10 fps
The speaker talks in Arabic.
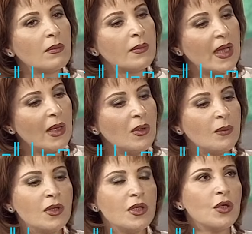
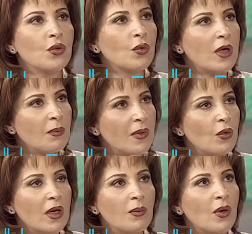مآمن بدينه
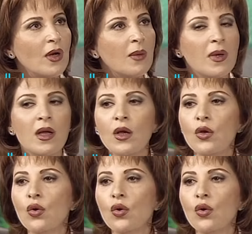ولما ولما ولما